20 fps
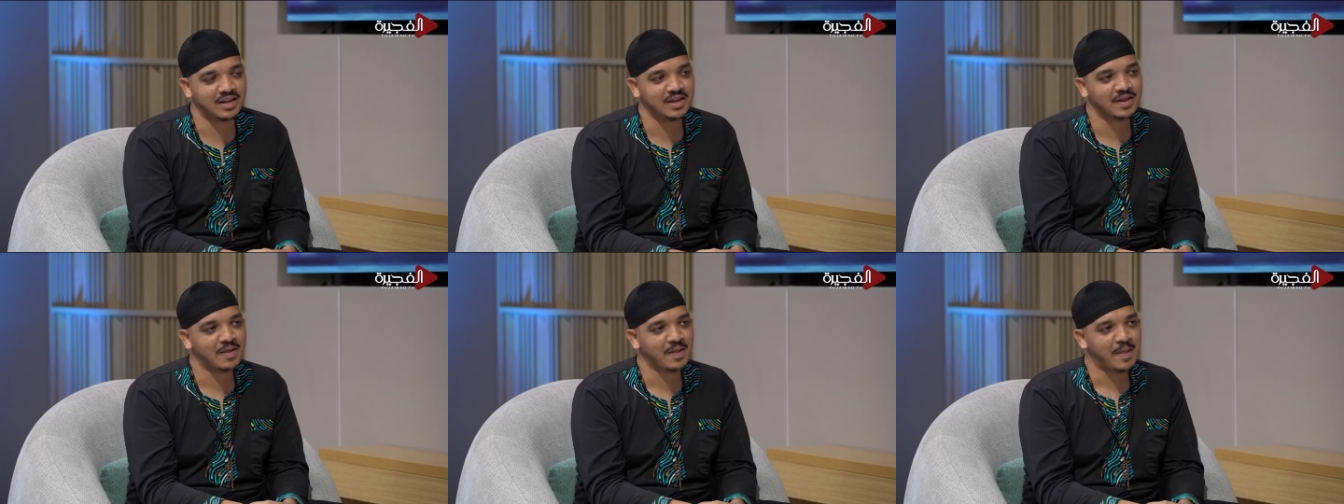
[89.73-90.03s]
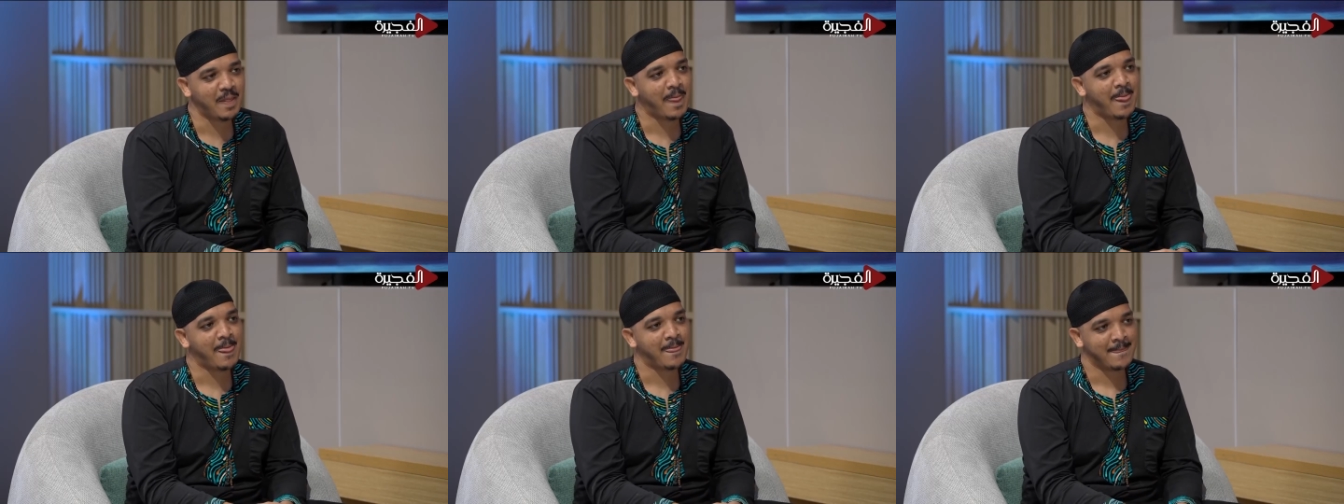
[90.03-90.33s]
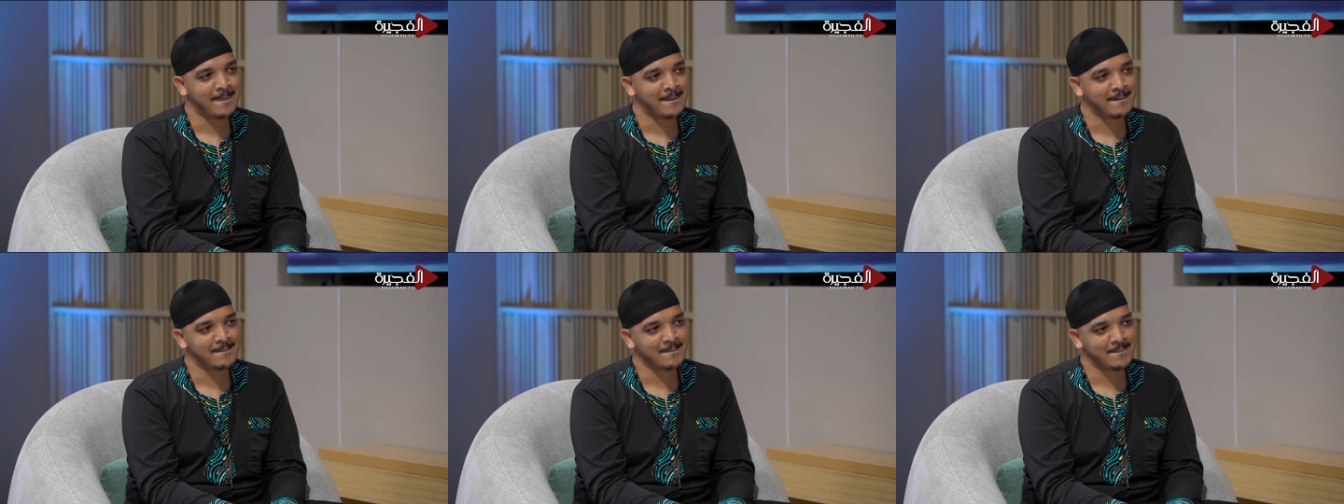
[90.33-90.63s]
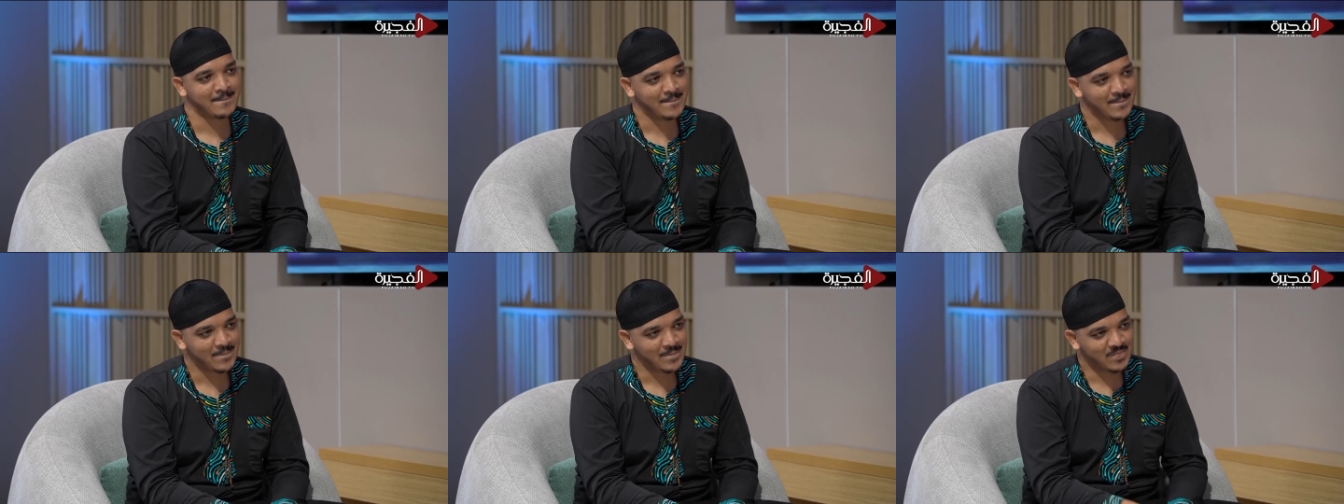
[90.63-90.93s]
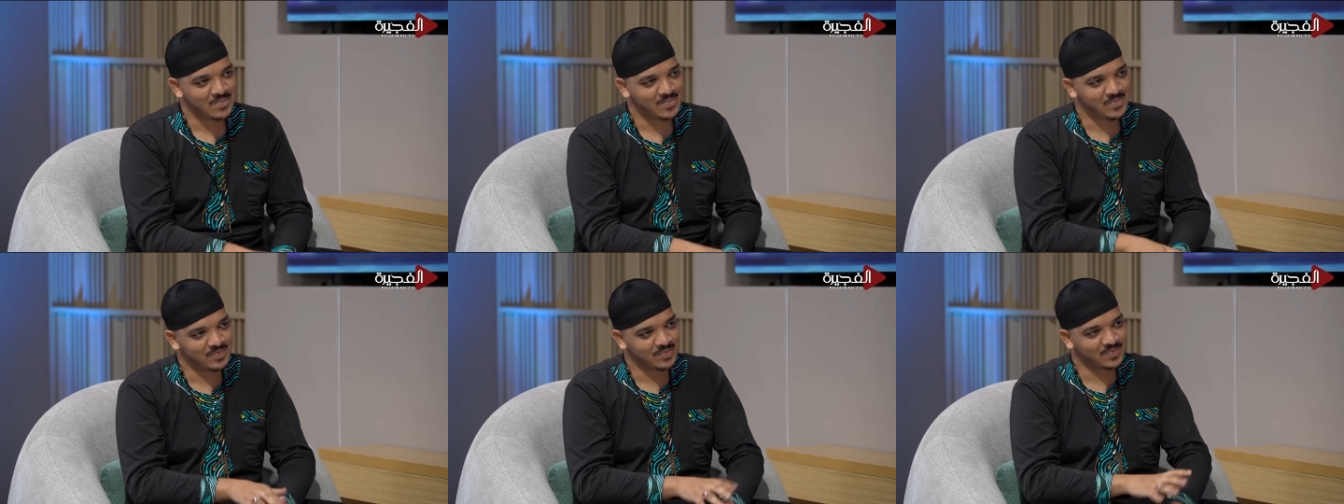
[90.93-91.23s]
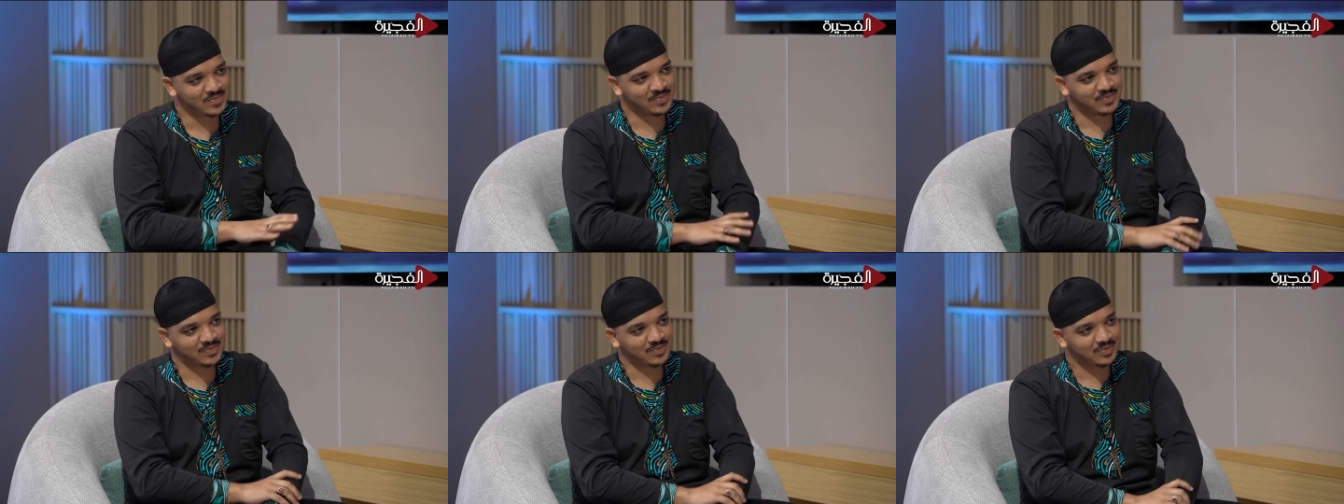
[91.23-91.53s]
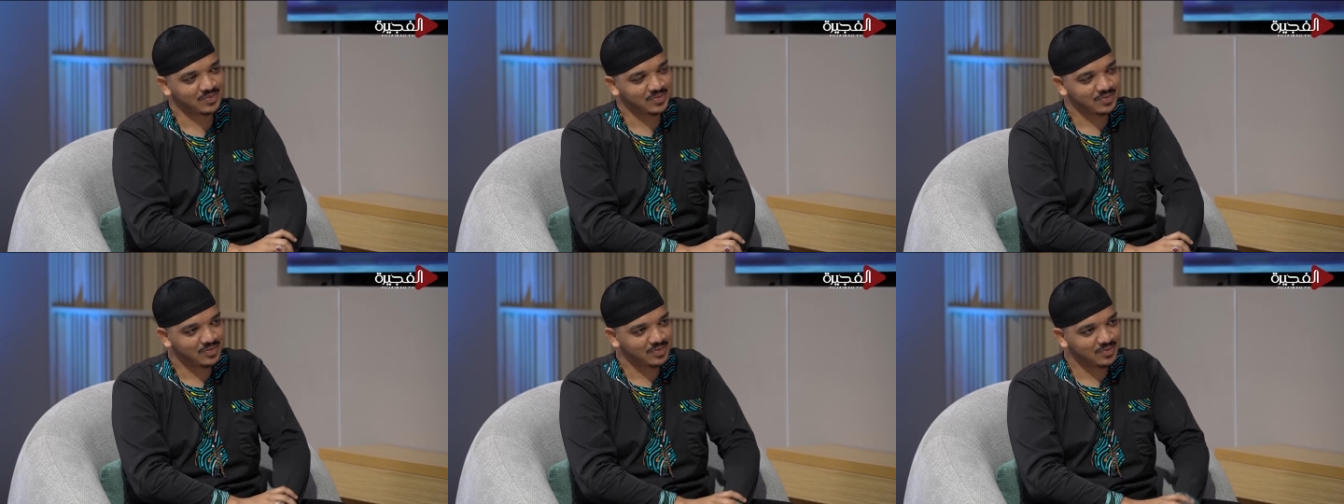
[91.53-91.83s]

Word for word: نعم يعني بدايات كانت اول